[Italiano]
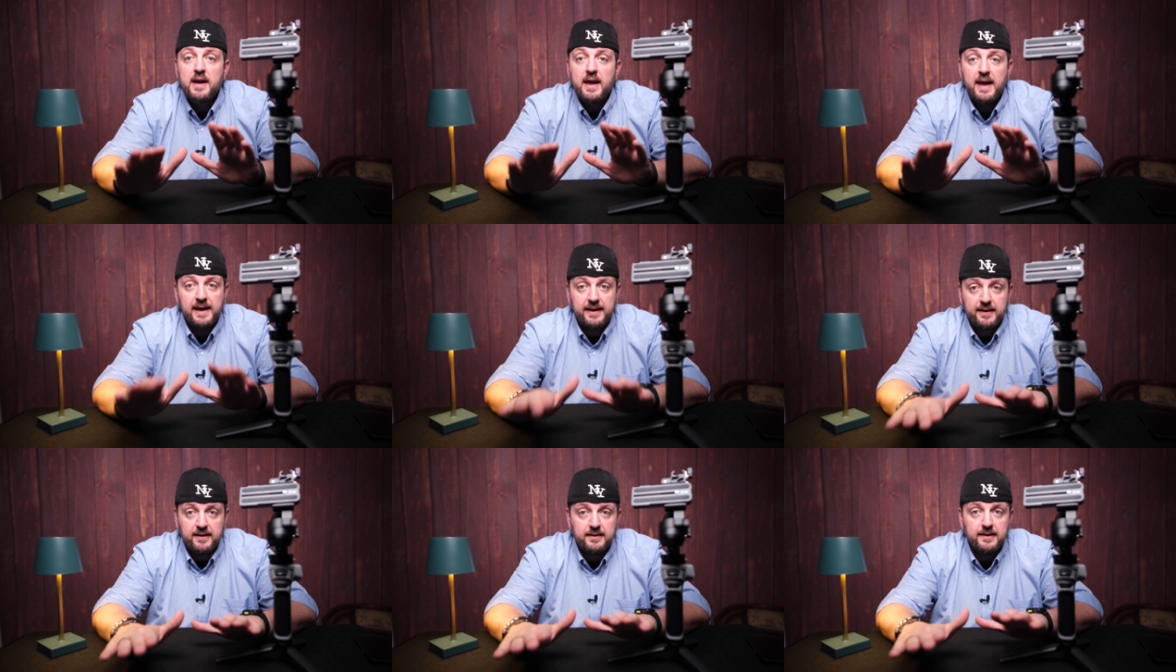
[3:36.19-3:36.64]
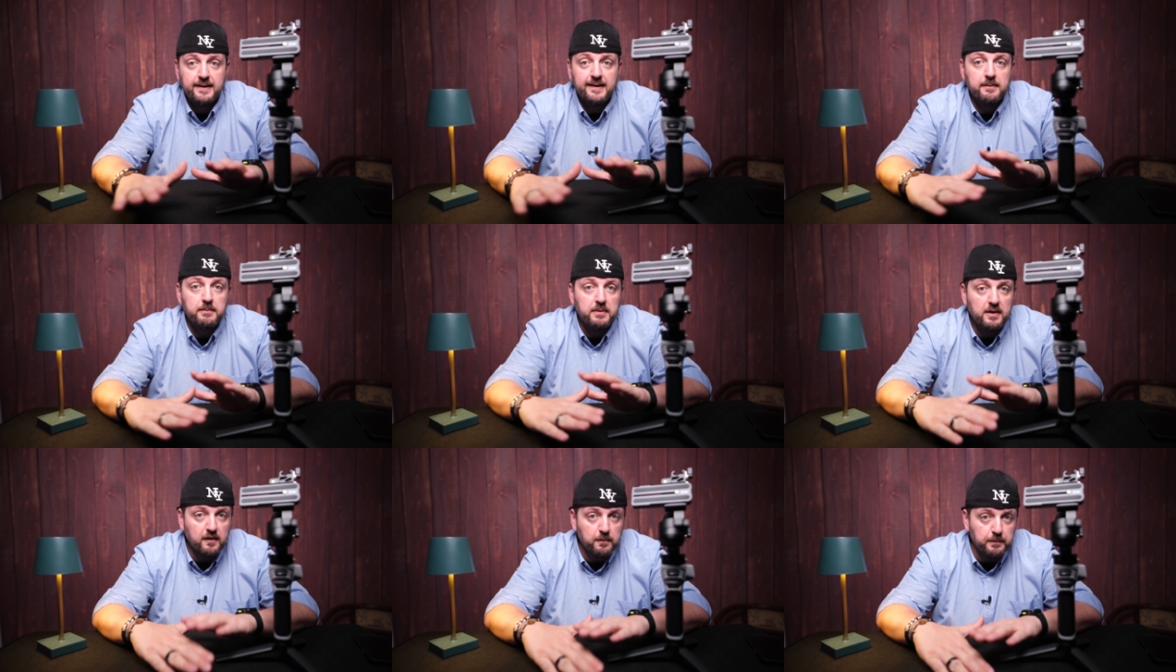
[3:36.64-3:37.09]
e
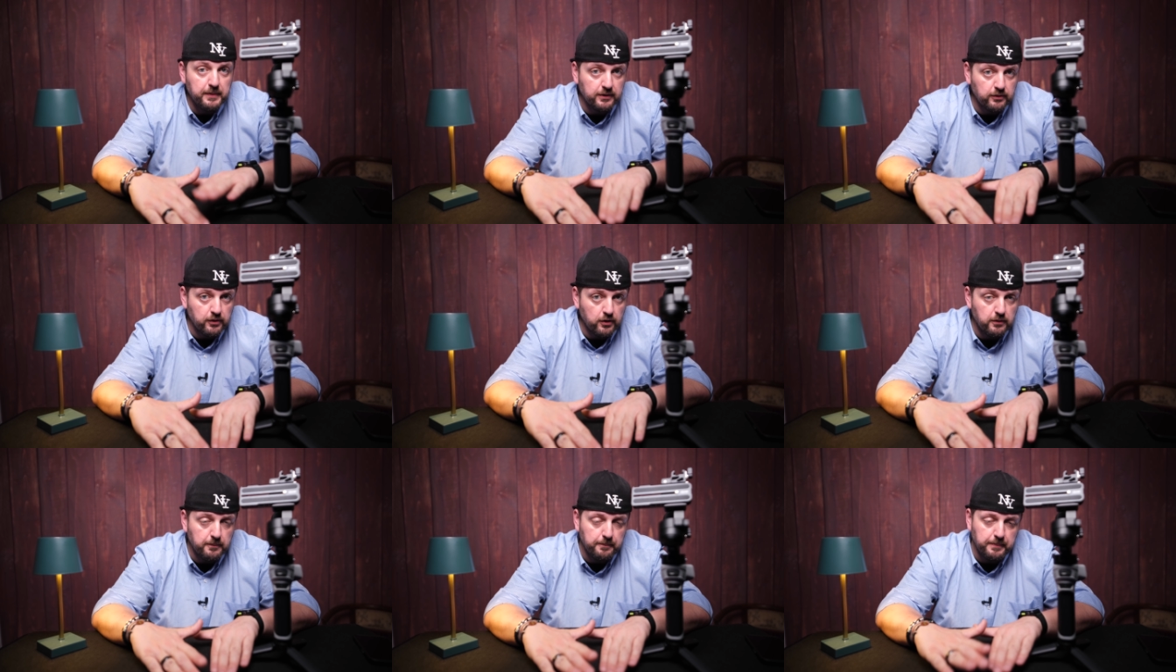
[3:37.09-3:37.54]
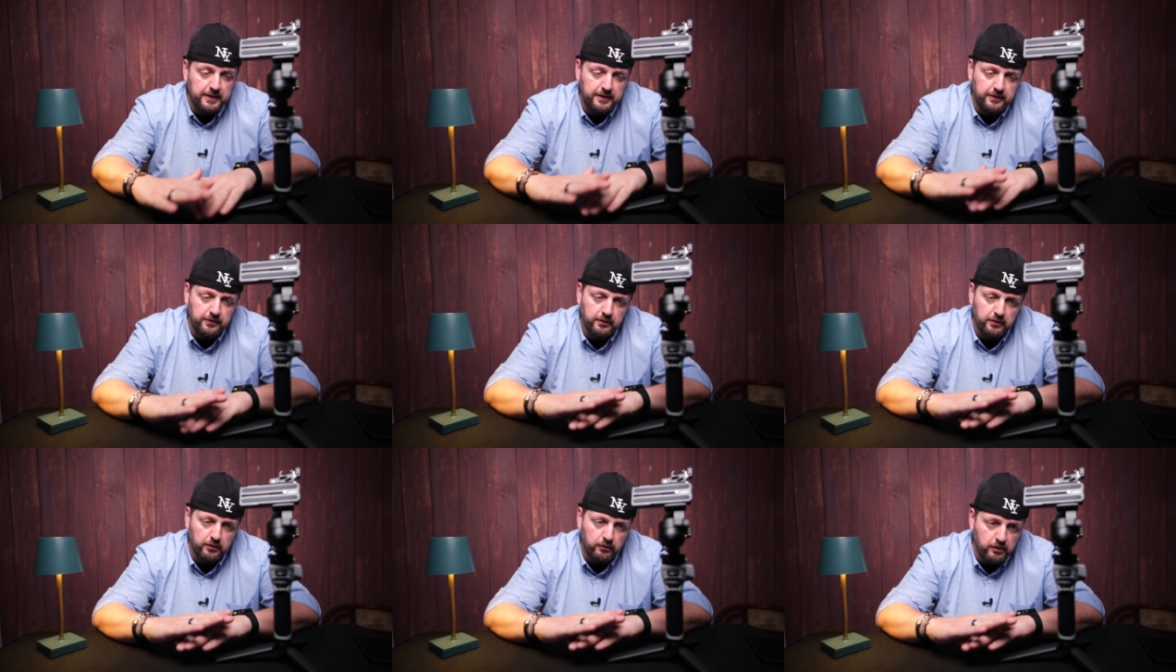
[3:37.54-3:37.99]
credetemi rispetto ai
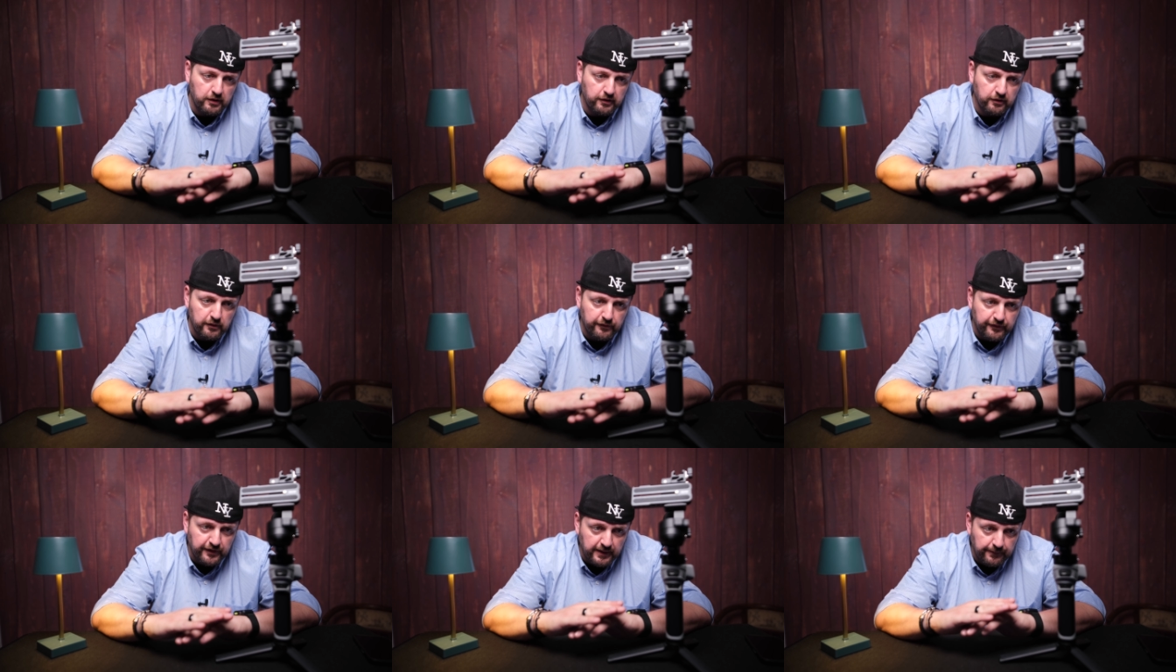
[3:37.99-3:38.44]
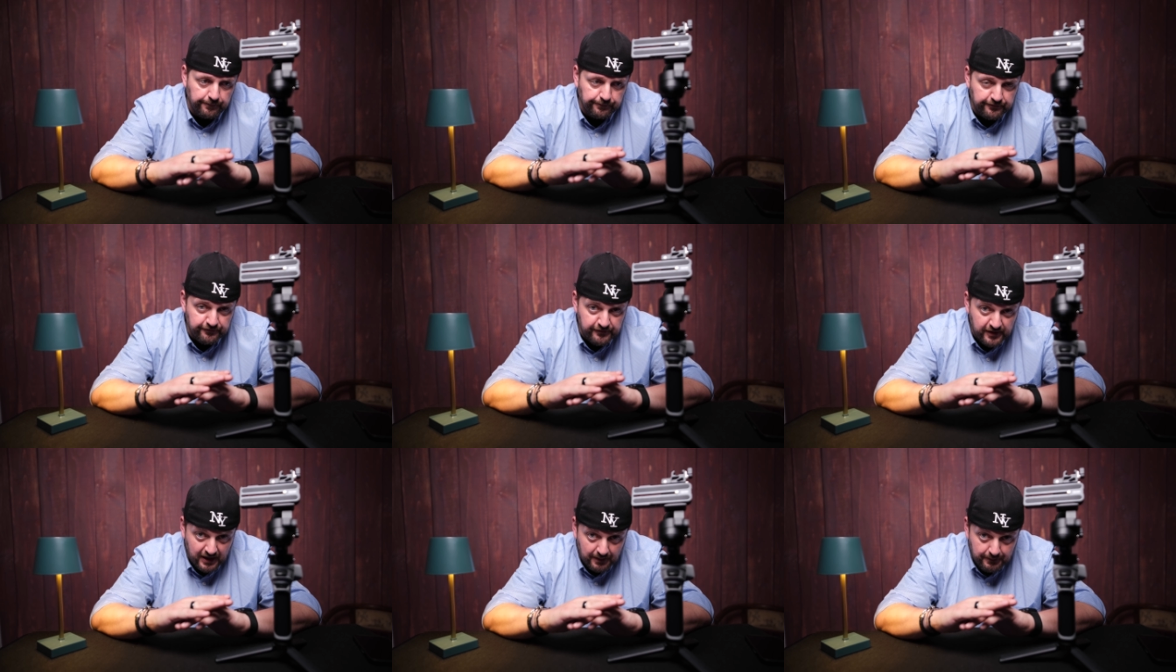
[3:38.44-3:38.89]
competitor questo fa
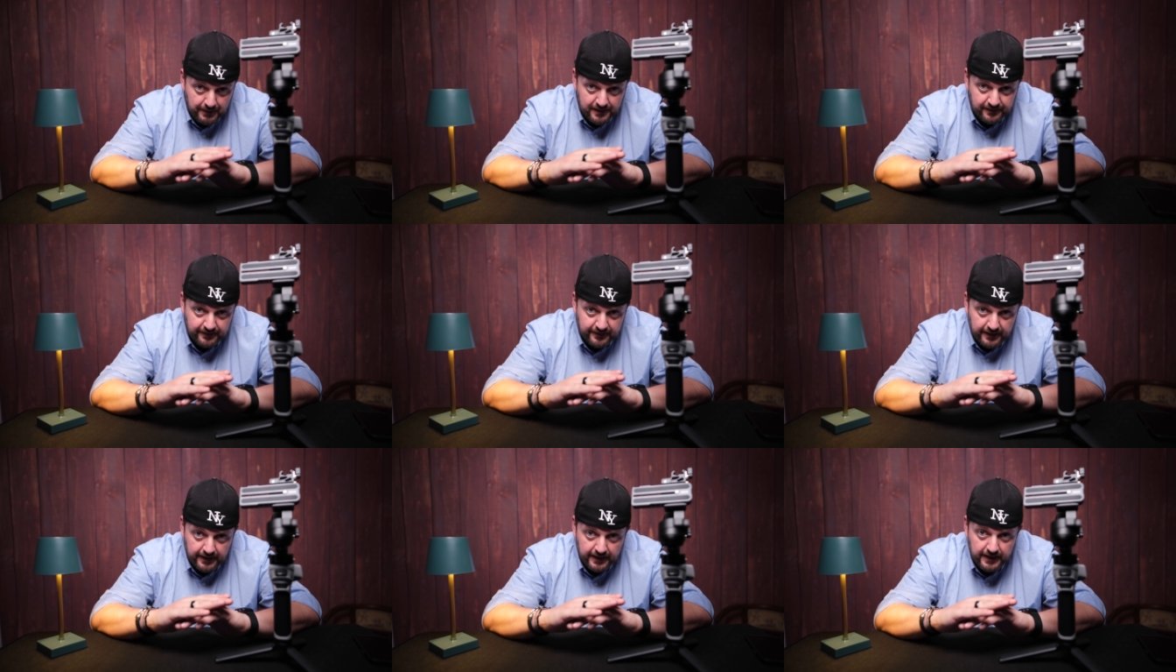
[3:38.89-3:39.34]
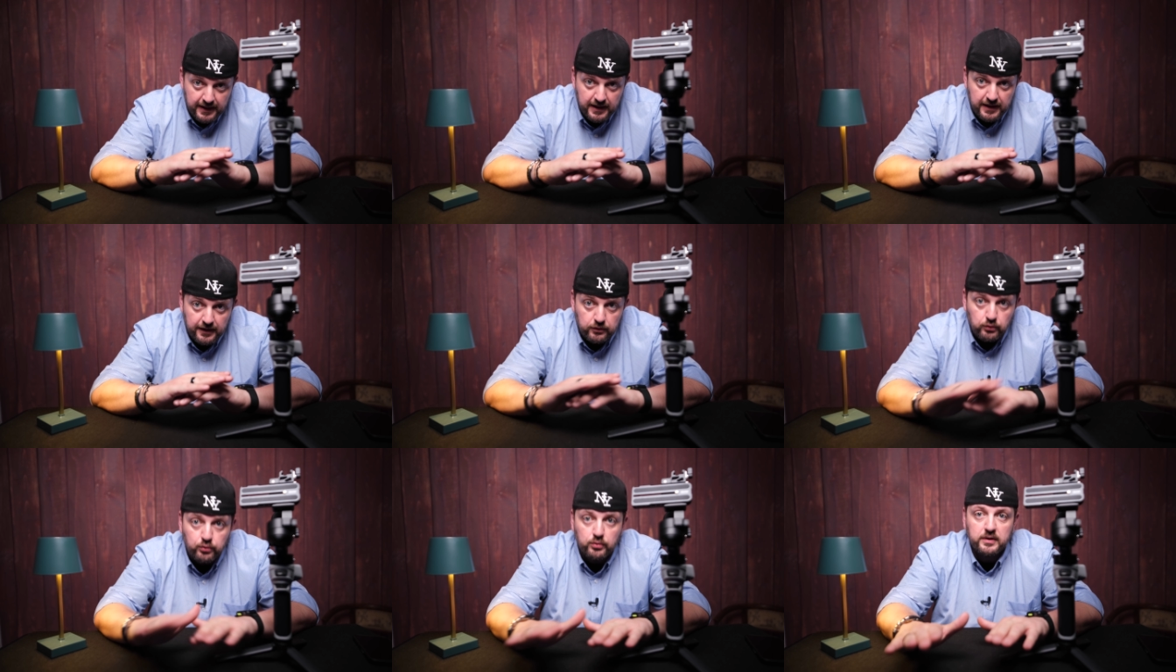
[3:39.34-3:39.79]
veramente
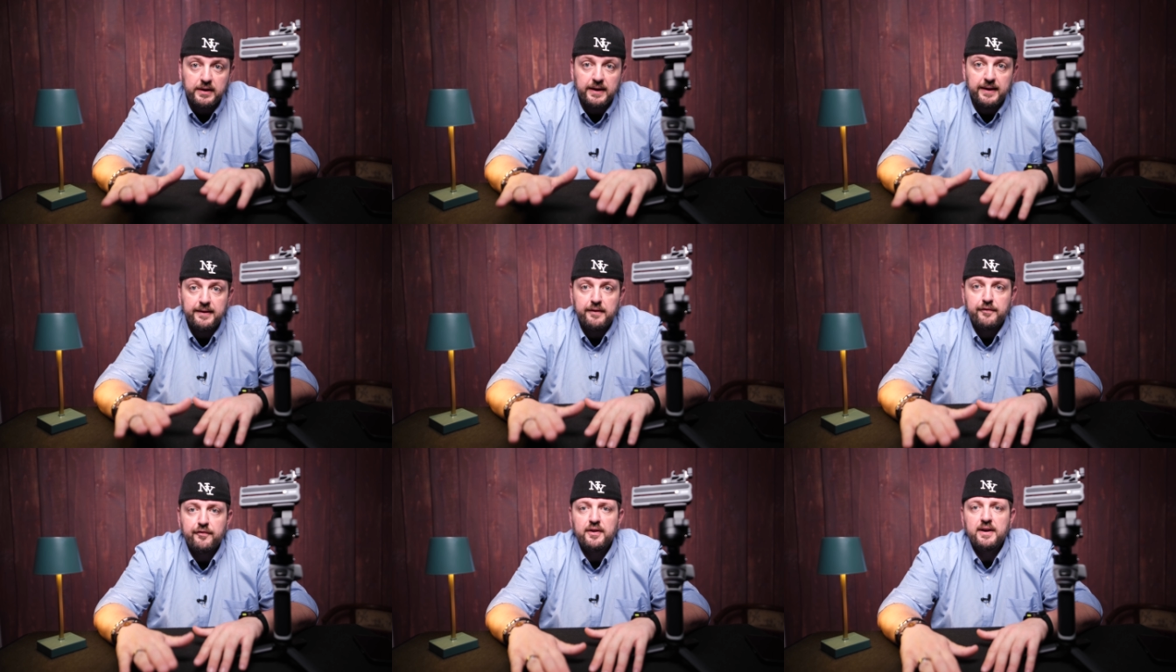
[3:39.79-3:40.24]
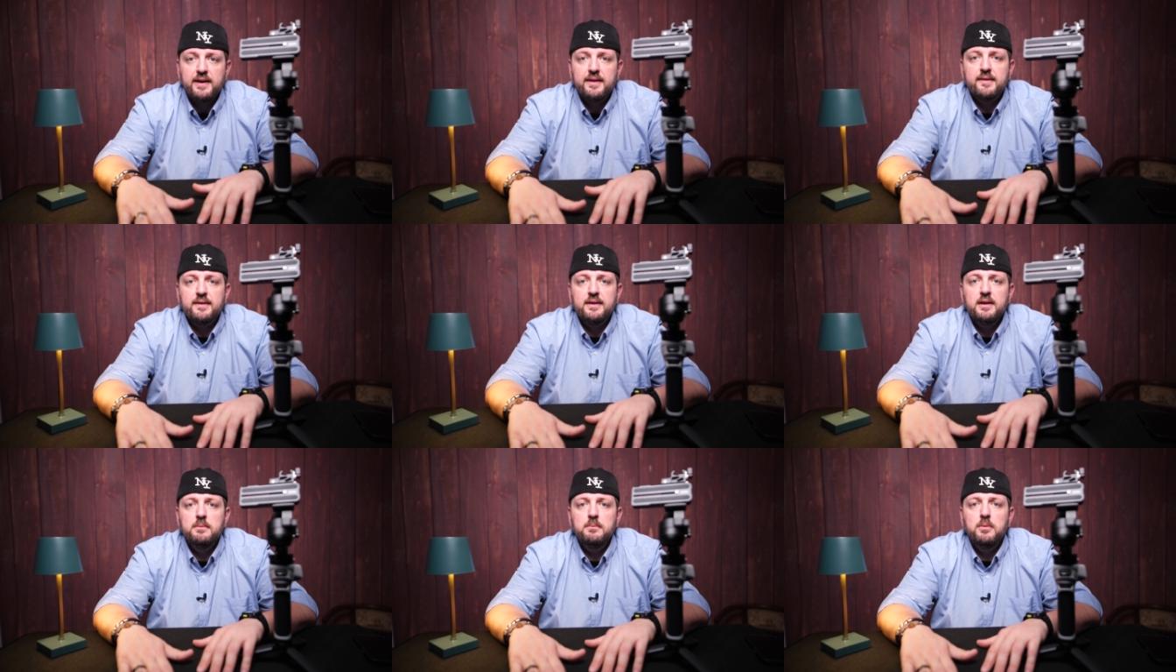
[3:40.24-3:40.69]
tutta la
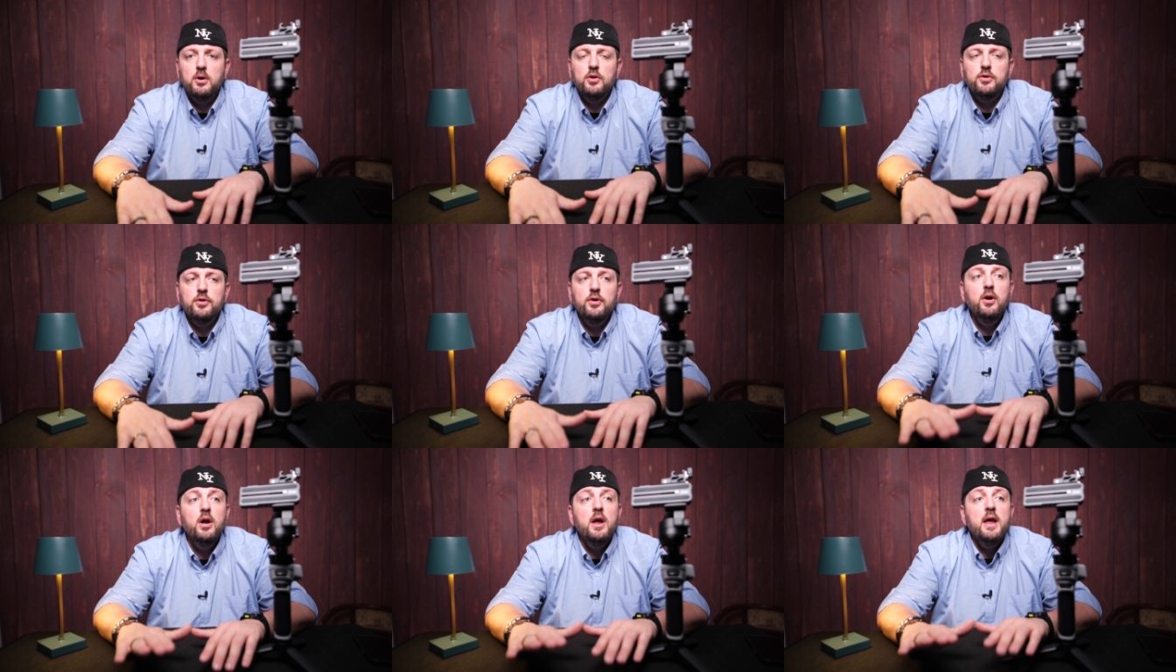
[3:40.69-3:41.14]
differenza del mondo